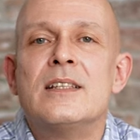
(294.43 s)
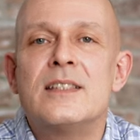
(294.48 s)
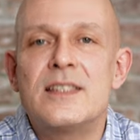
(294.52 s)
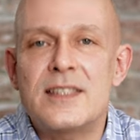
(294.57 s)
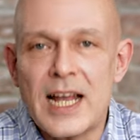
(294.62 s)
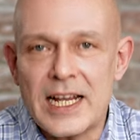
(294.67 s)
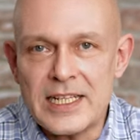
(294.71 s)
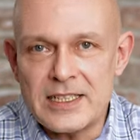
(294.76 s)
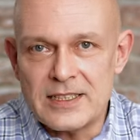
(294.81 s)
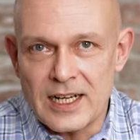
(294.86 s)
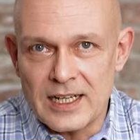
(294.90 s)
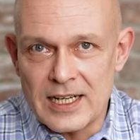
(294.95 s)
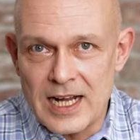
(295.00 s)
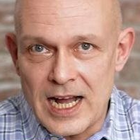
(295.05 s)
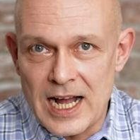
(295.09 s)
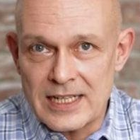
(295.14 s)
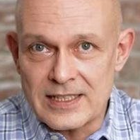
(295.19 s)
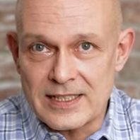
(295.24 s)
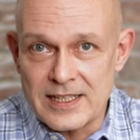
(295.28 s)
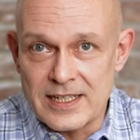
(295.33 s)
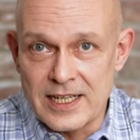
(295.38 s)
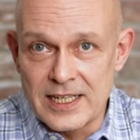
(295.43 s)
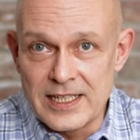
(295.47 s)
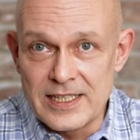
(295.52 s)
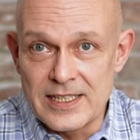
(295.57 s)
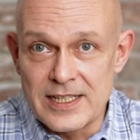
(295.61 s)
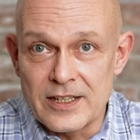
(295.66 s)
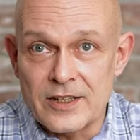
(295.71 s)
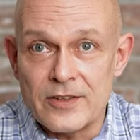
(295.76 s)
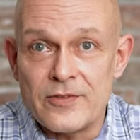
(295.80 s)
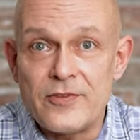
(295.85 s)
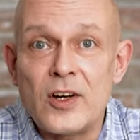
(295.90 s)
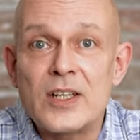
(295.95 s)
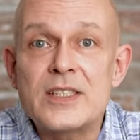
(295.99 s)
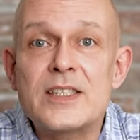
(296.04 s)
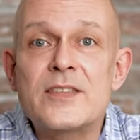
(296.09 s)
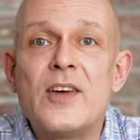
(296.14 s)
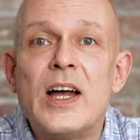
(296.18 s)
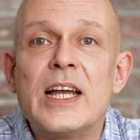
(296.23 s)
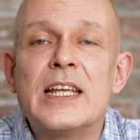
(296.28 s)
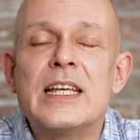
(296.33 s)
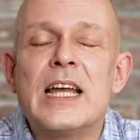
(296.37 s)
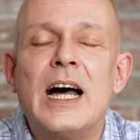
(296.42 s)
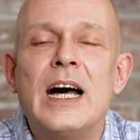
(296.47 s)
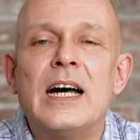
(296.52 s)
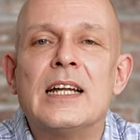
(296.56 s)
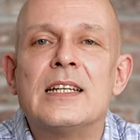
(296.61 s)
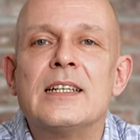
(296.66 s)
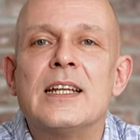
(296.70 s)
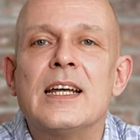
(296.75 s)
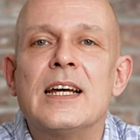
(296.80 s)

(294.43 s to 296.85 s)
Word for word: Seit der Gaskrise vor zwei Jahren,